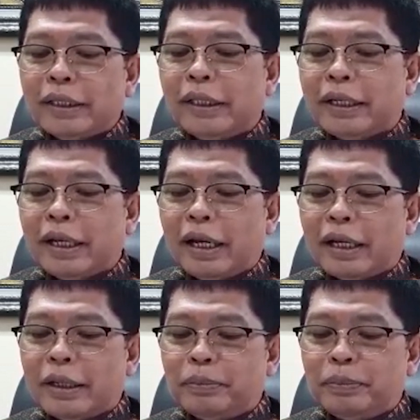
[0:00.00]

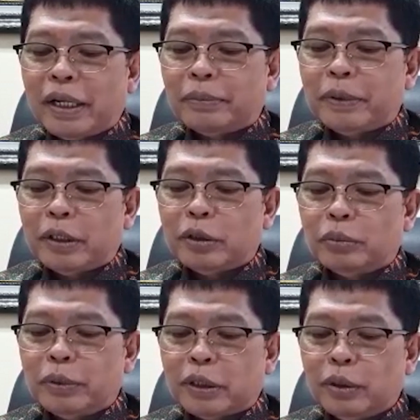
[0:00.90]
tiga geprek
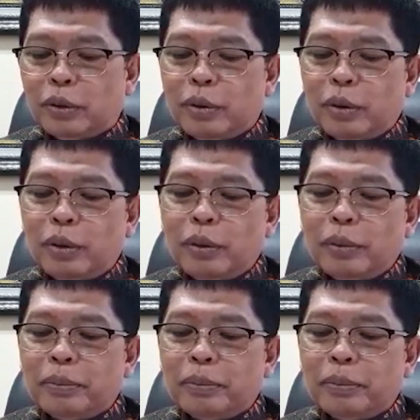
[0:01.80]
Bensu plus logo,